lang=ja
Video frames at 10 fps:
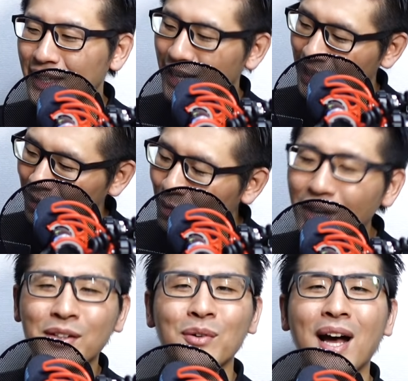で、結果、今
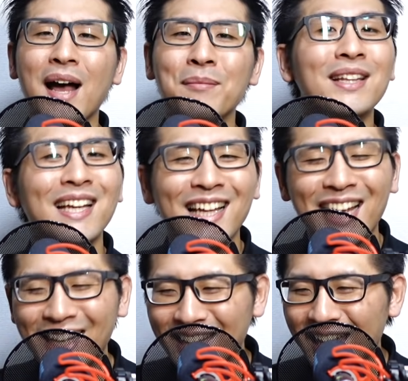回の動画見ていた
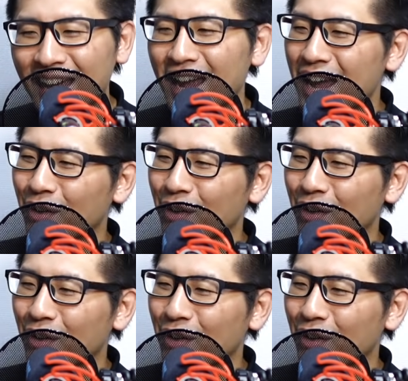だいて、